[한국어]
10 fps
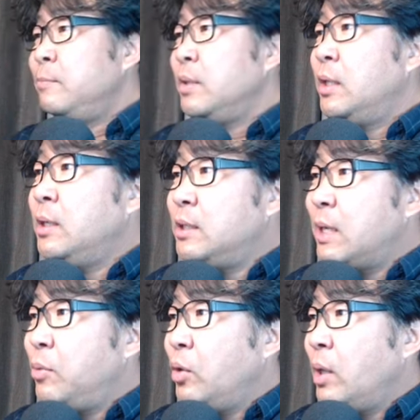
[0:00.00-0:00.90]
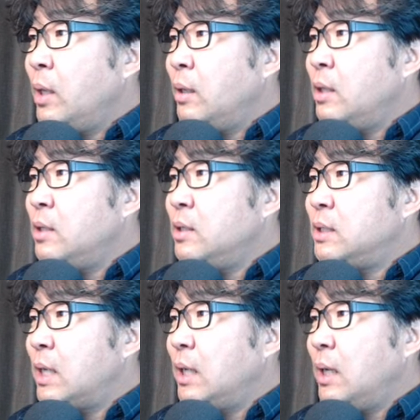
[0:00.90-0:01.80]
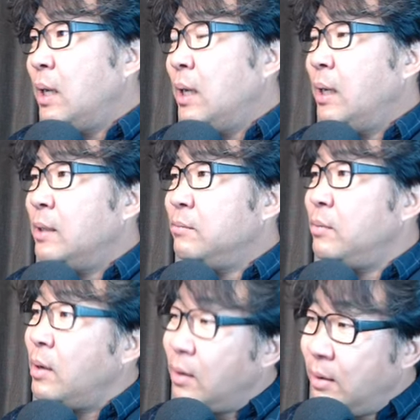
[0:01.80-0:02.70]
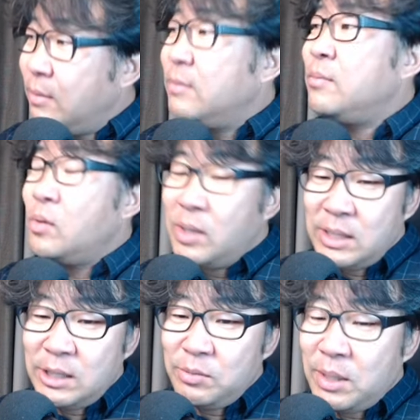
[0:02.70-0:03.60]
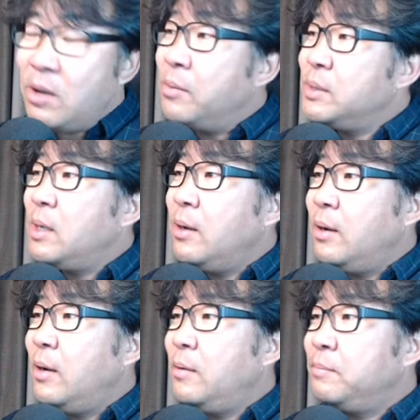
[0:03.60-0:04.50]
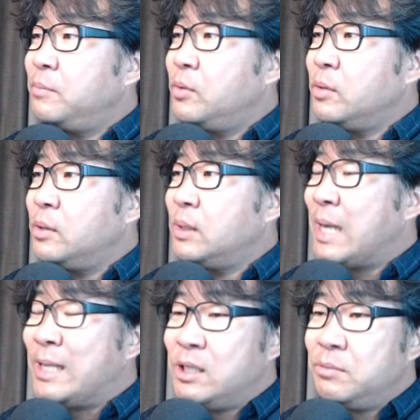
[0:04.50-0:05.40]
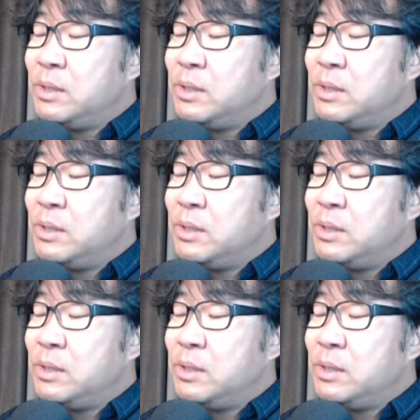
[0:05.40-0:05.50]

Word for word: 디귿자보다니 디귿자니까 뭐 복도가 생길 수밖에 없어요. 뭐 그런 단점은